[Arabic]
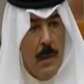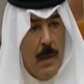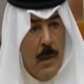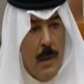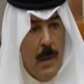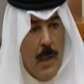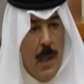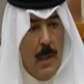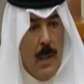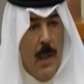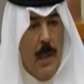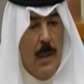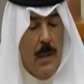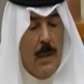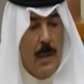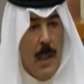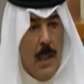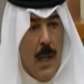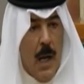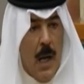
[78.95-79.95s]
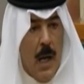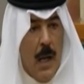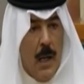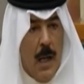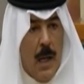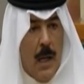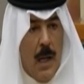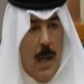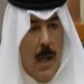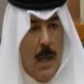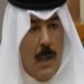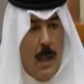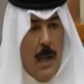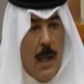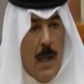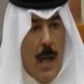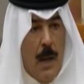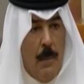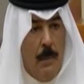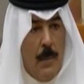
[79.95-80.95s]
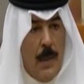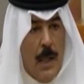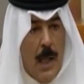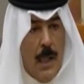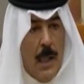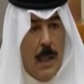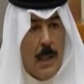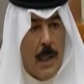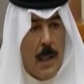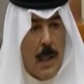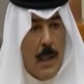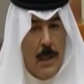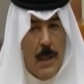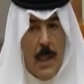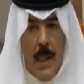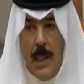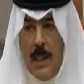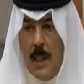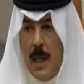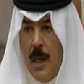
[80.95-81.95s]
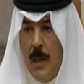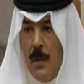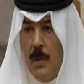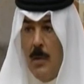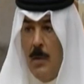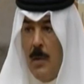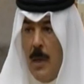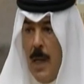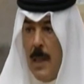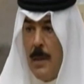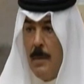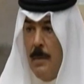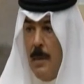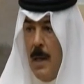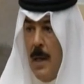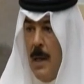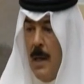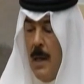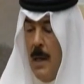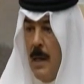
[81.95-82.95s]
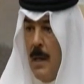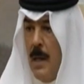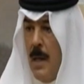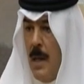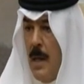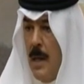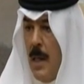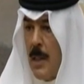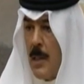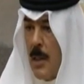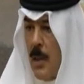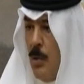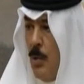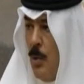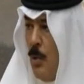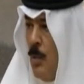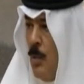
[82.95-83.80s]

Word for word: يعني عندنا حالة الآن الأب جاي يترجى لنا أنه لا تب... لا تخلون ولدي